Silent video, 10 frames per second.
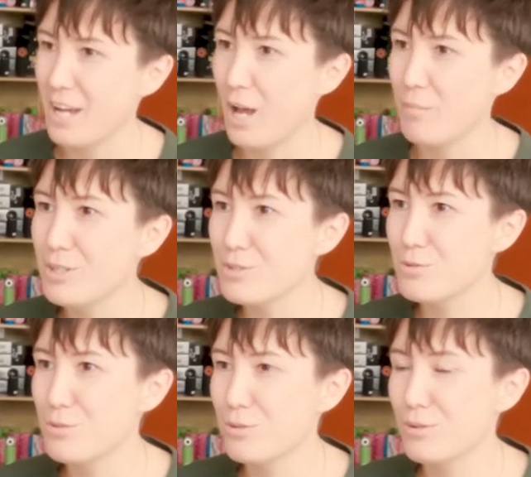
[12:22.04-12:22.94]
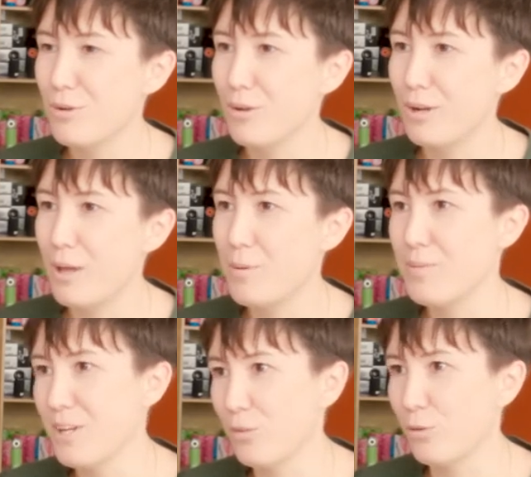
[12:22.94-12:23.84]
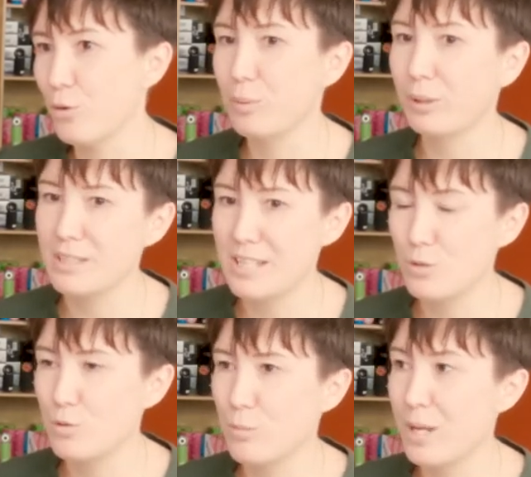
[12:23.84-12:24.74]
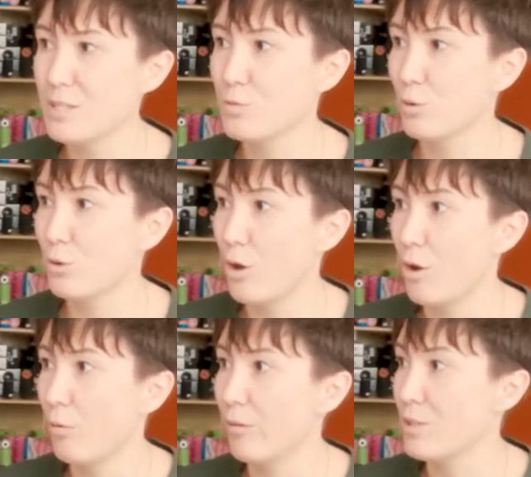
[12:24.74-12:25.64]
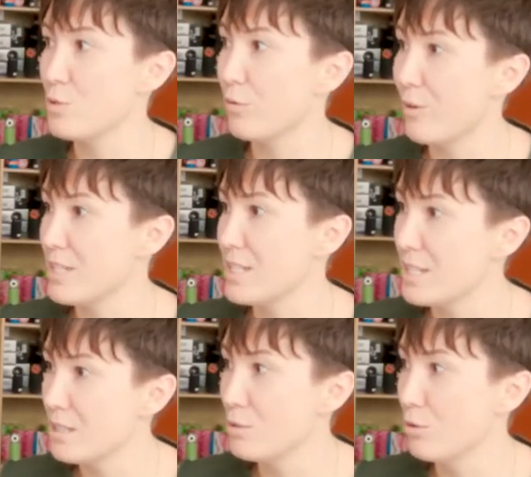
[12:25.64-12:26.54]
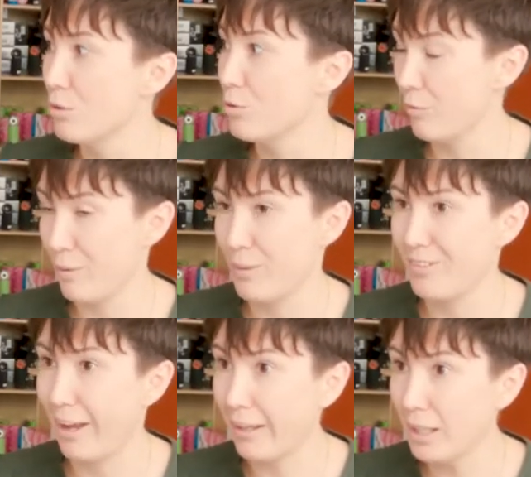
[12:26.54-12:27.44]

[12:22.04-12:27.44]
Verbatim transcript: un mix du, de la pépinière d'entreprise avec du commerce. Donc, euh, on a une surface ici de 120 mètres carrés.